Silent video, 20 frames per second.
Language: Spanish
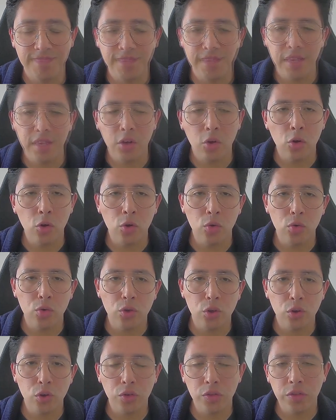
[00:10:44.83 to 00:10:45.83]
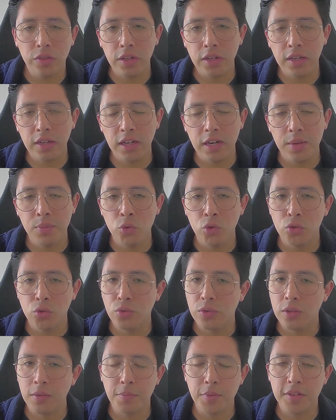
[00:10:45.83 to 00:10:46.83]
En conclusión, Telegram no es
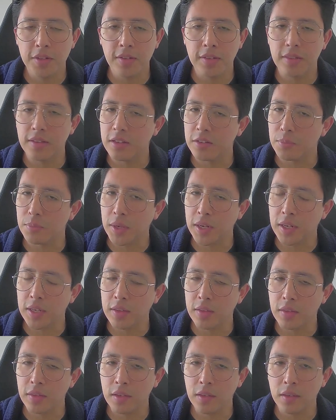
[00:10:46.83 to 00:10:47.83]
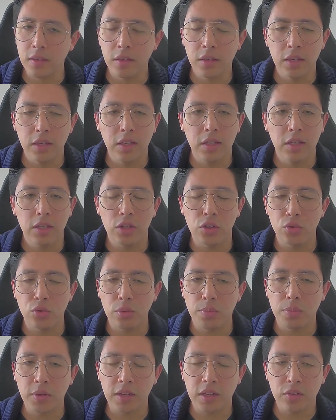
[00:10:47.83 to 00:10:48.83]
una empresa transparente y su
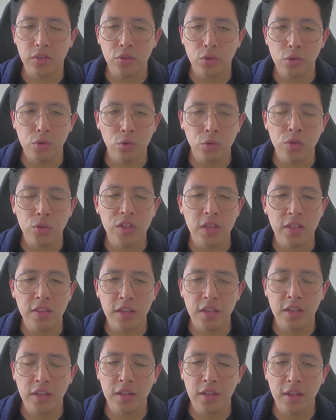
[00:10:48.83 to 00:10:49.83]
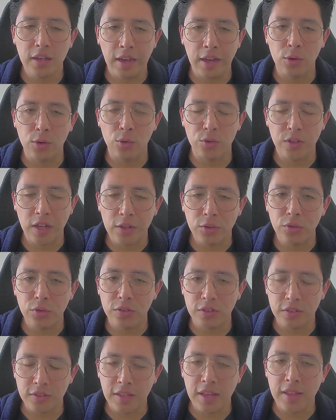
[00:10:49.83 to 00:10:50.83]
aplicación no se adhiere a los altos
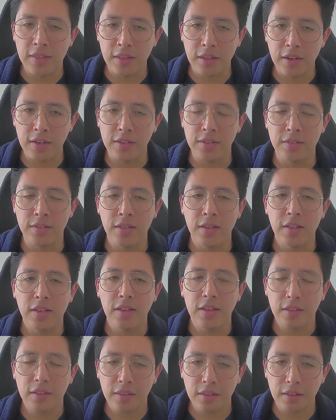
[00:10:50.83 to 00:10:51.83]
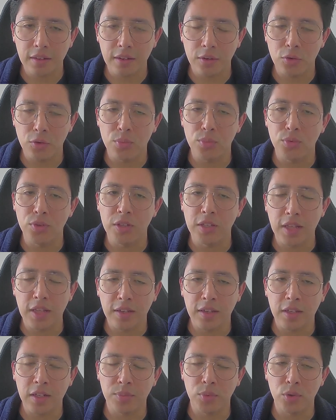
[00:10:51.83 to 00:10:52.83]
estándares de la comunidad
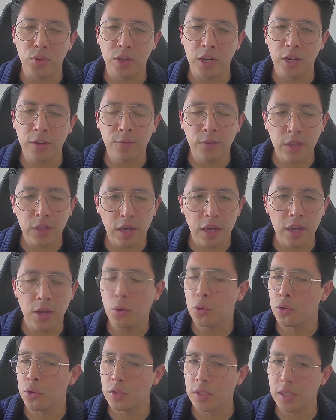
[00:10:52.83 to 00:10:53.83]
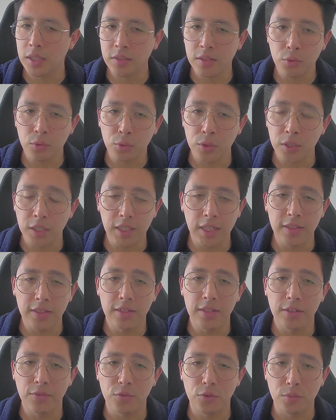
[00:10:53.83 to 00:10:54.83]
criptográfica o de la seguridad de
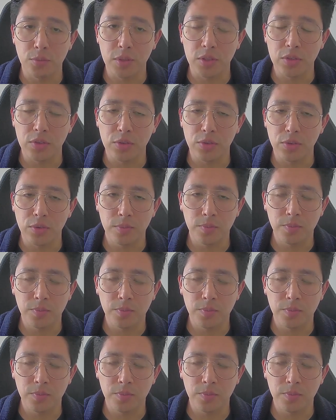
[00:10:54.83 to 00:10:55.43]
la información.